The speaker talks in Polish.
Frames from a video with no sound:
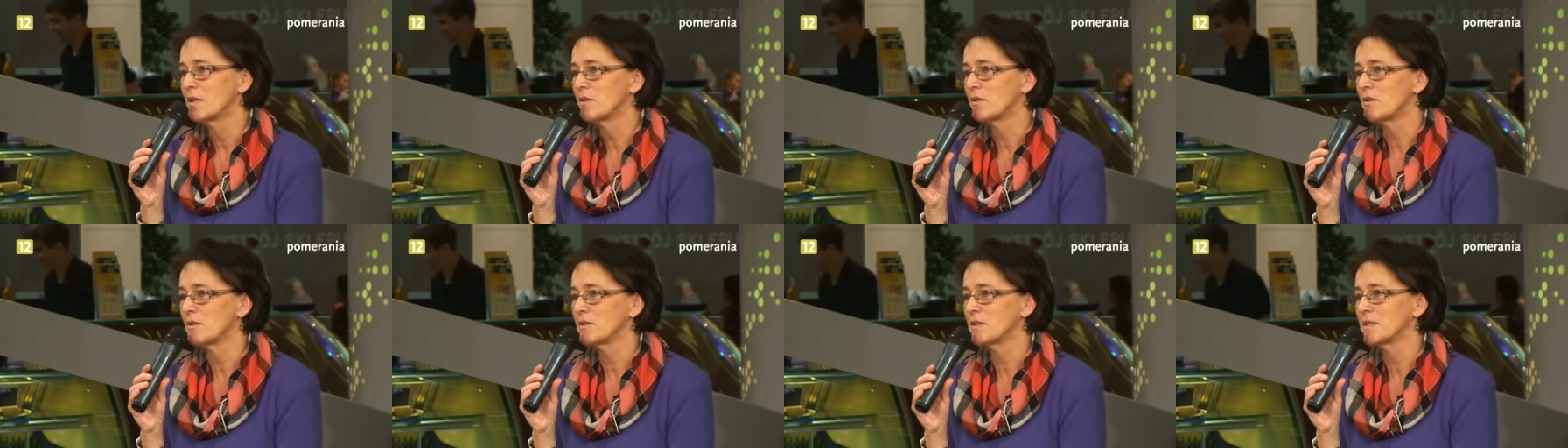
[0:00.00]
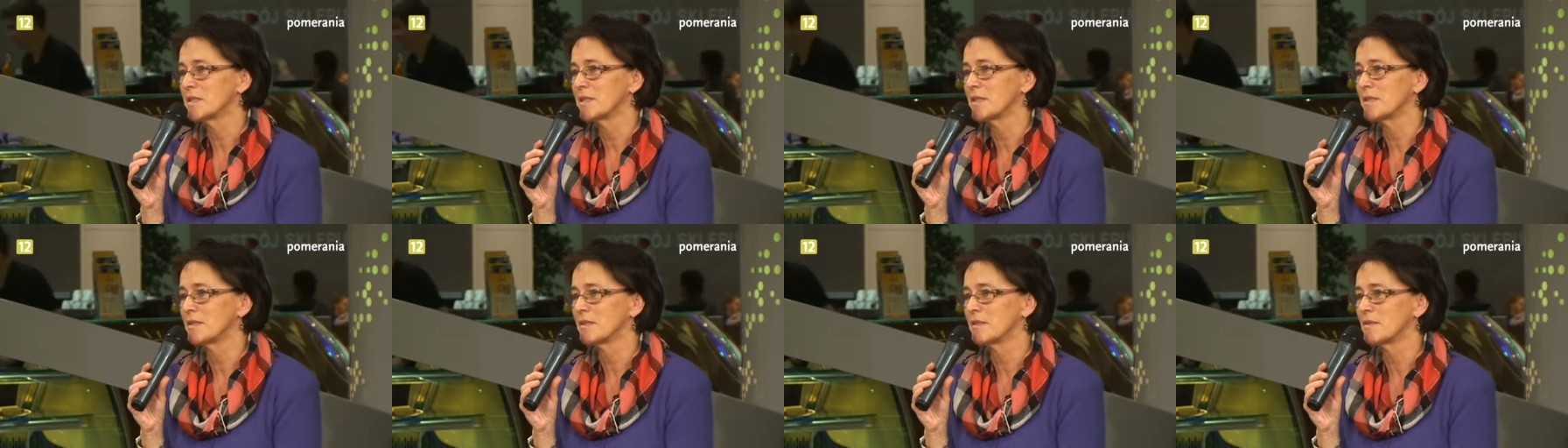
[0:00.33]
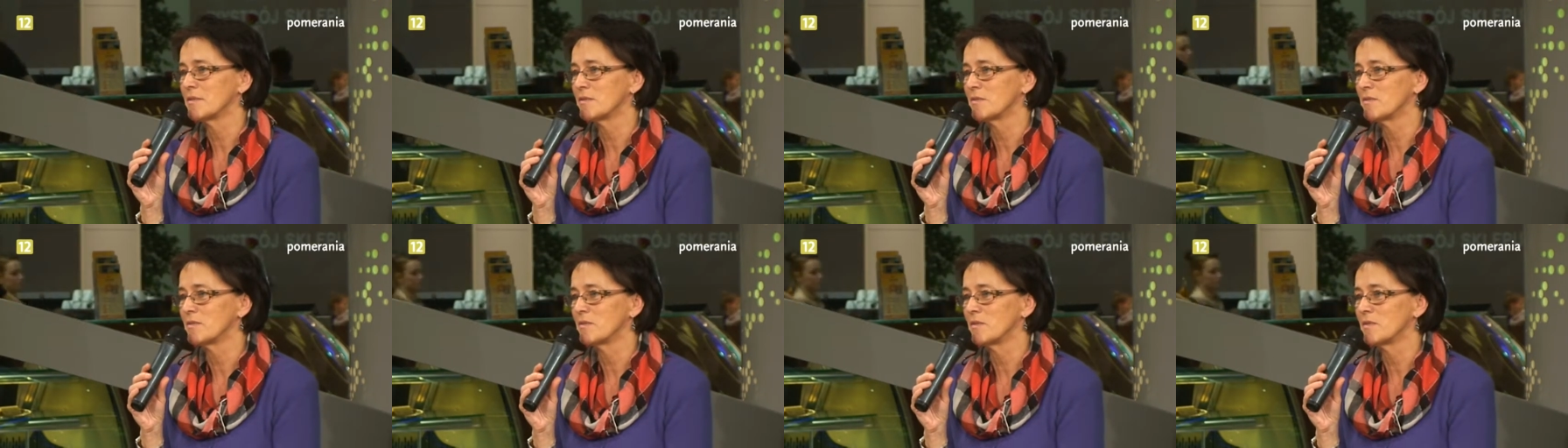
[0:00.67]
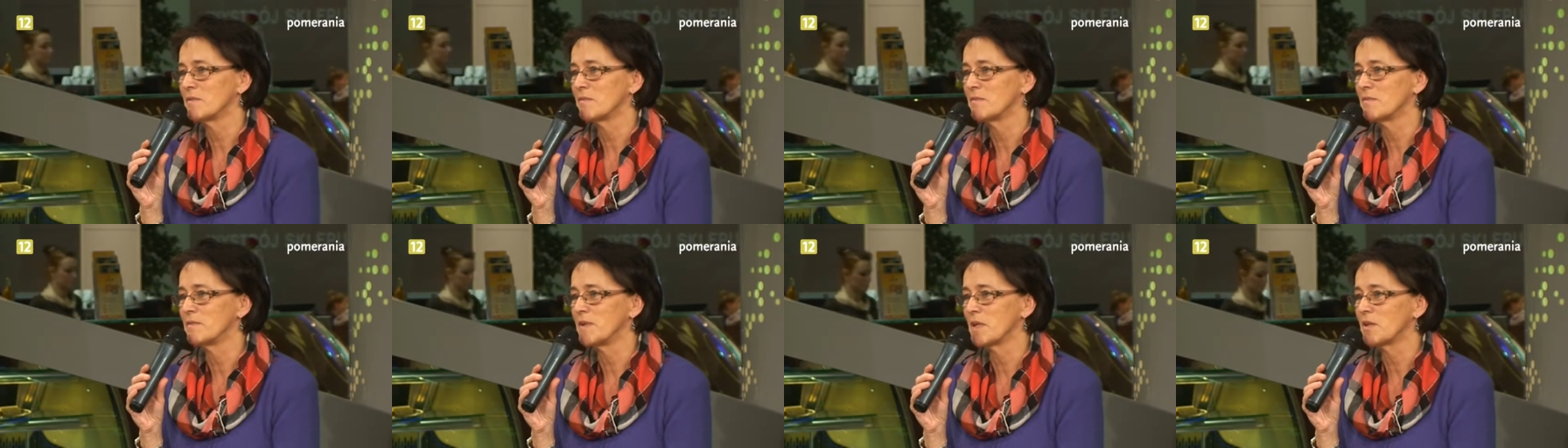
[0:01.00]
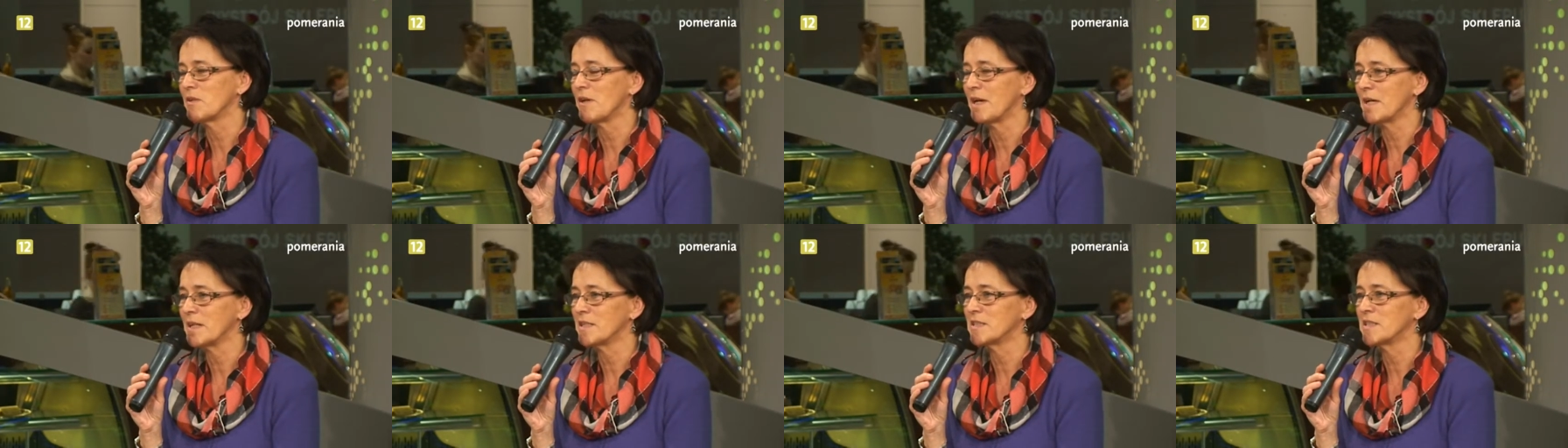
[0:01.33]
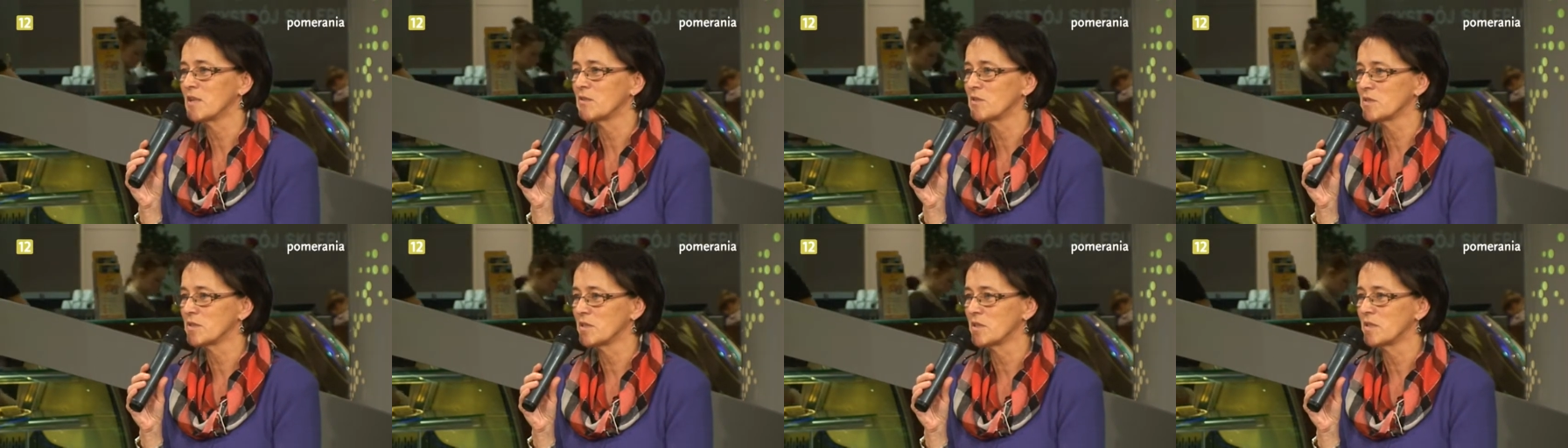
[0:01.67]
to jest, to y, jego
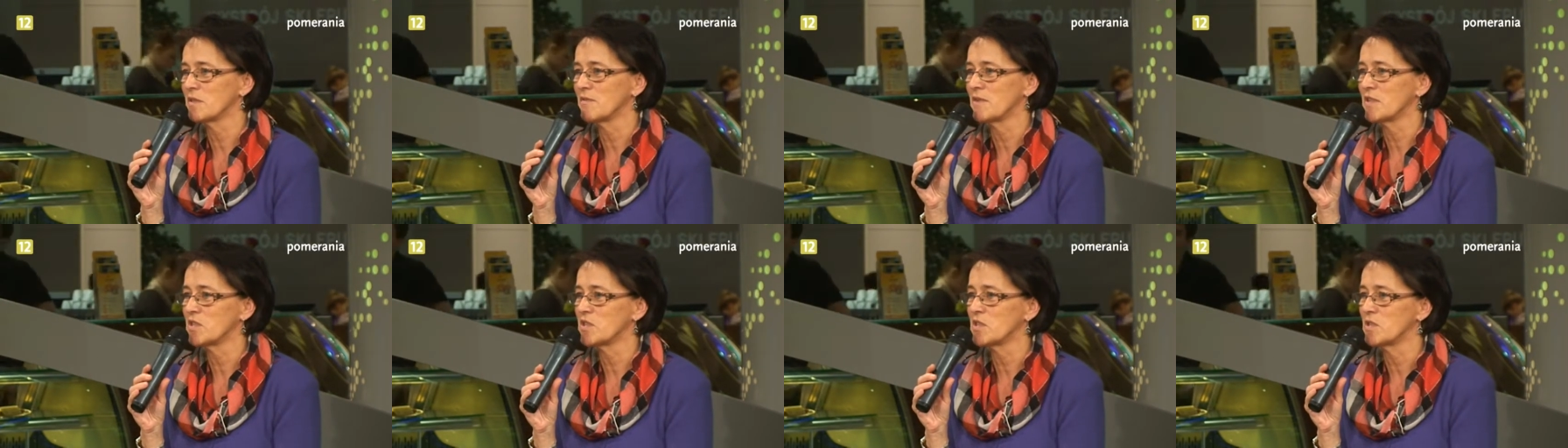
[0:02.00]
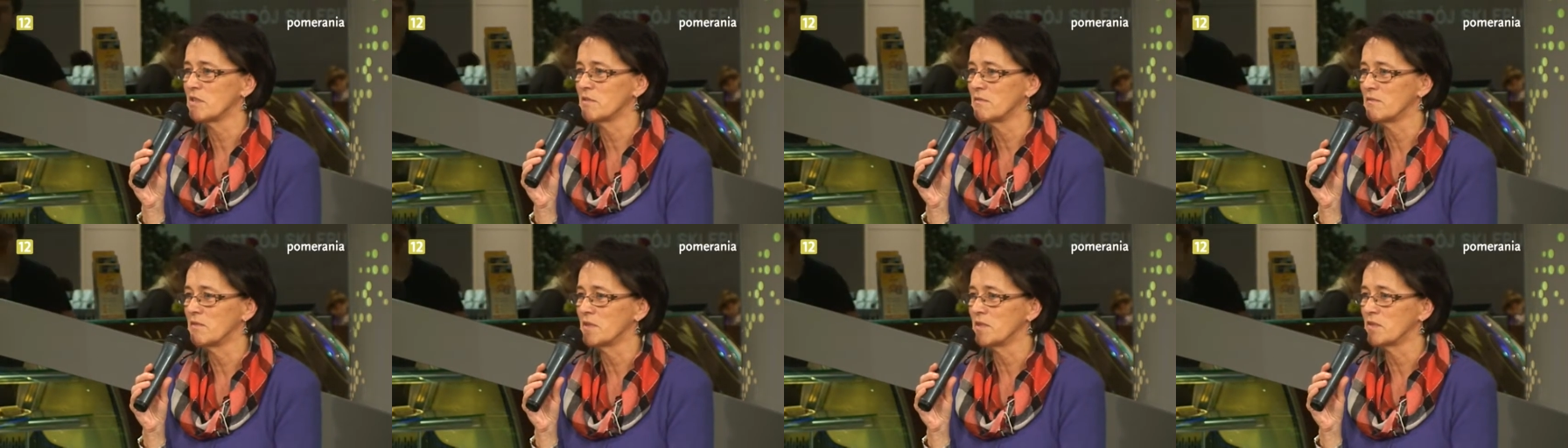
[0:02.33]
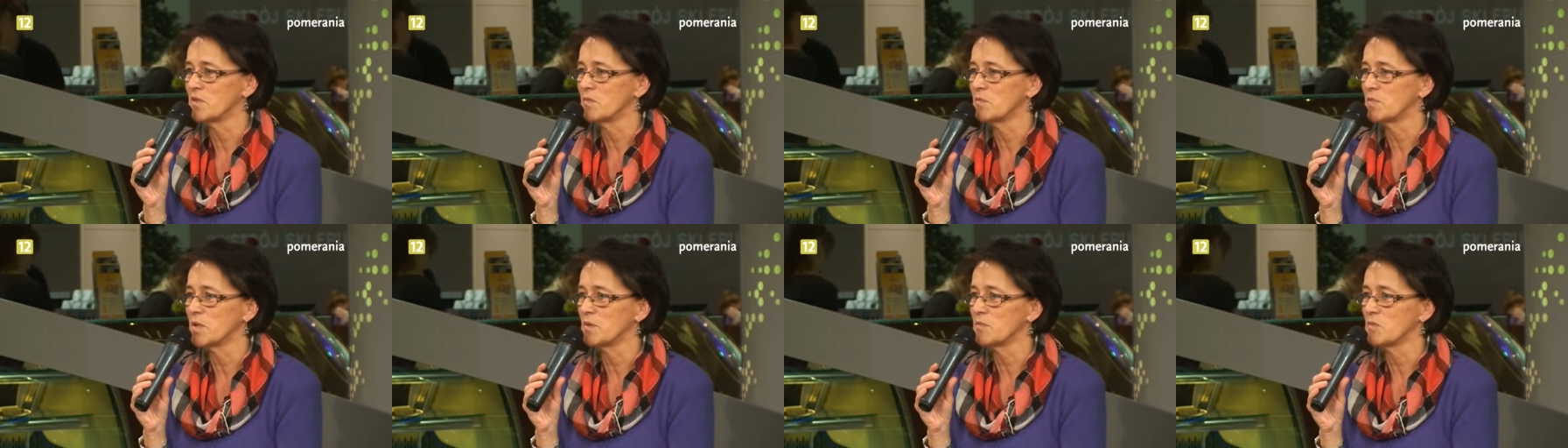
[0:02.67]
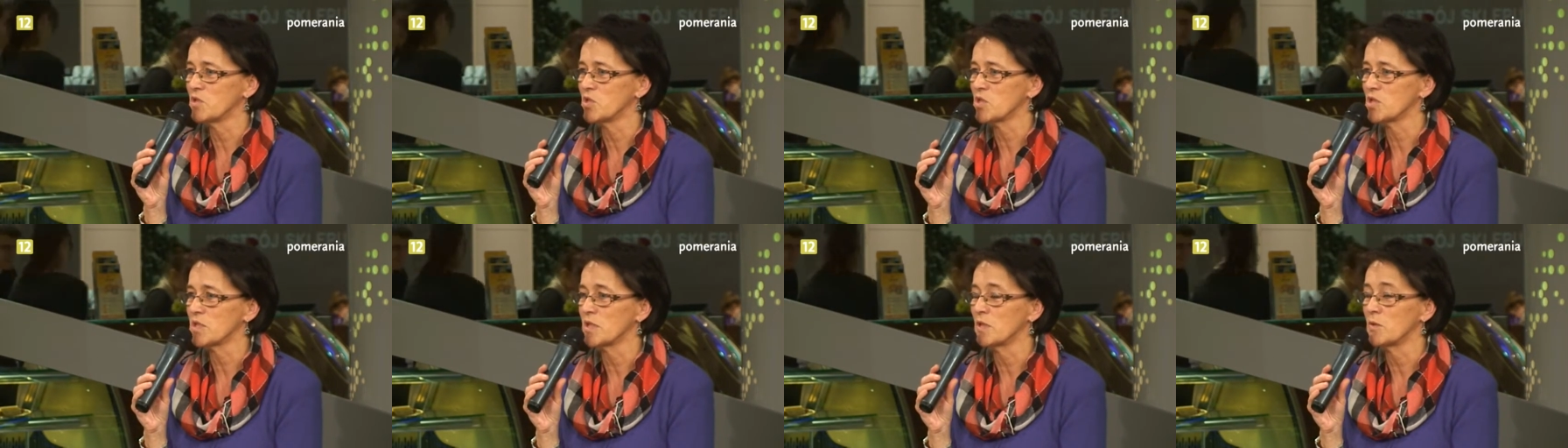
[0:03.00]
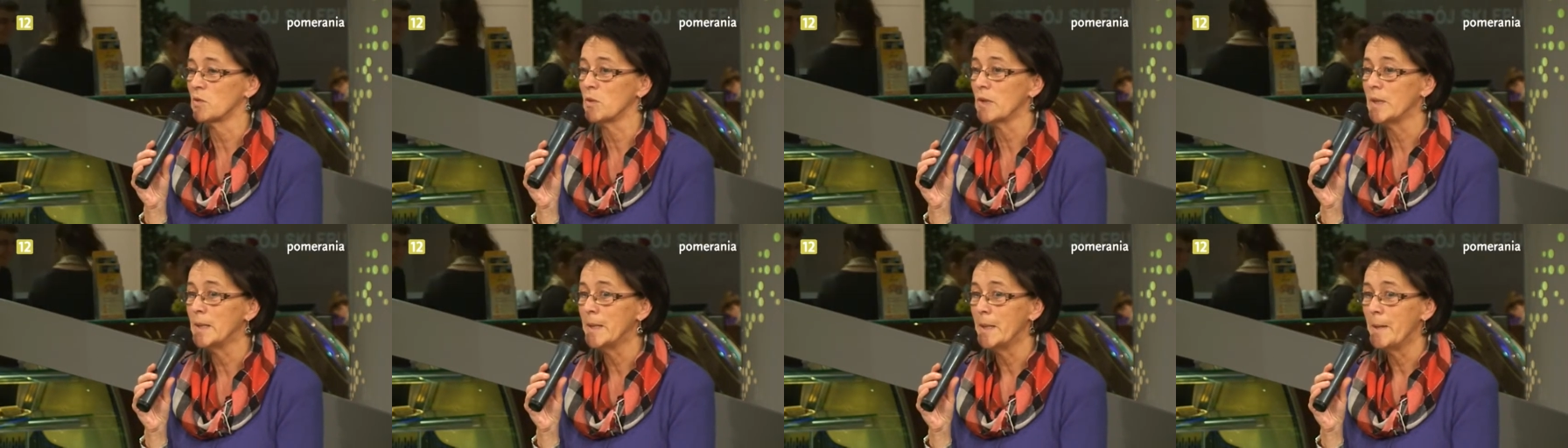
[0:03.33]
akcja rozgrywa się w jednym pomieszczeniu.